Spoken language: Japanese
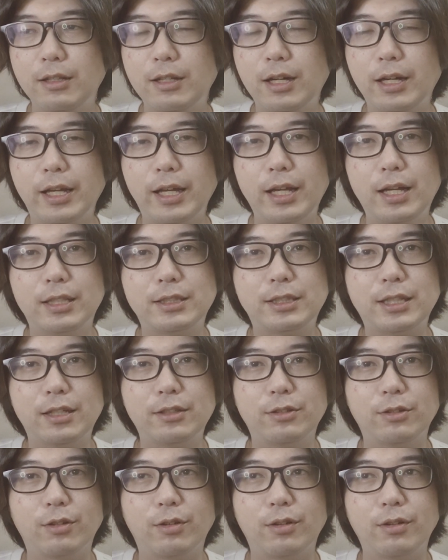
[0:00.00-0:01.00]
なんかエガちゃ
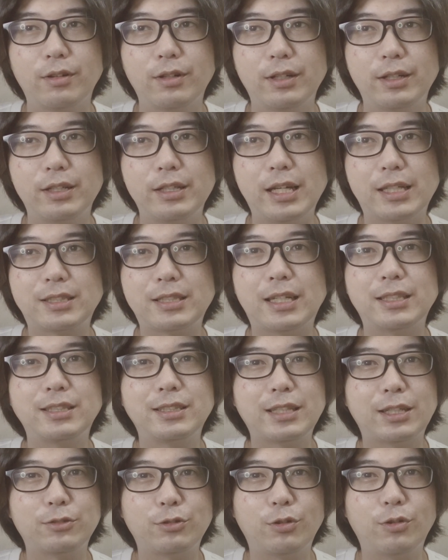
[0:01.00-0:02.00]
んの優し
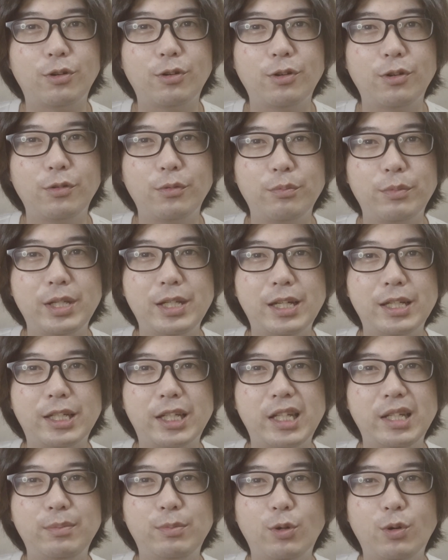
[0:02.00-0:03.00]
さとみんなに
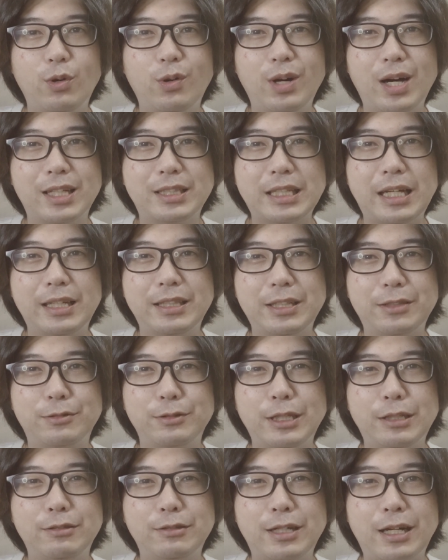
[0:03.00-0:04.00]
希望を与えてく
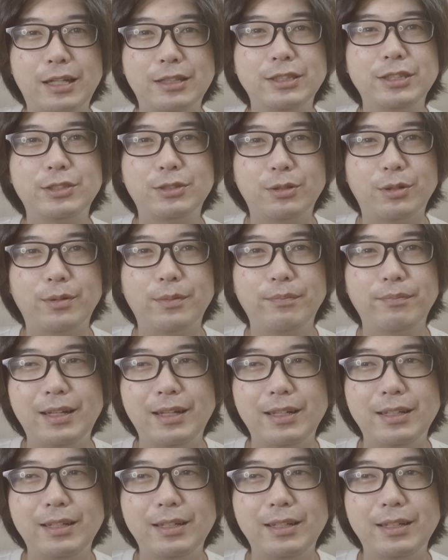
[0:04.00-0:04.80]
れる感じと、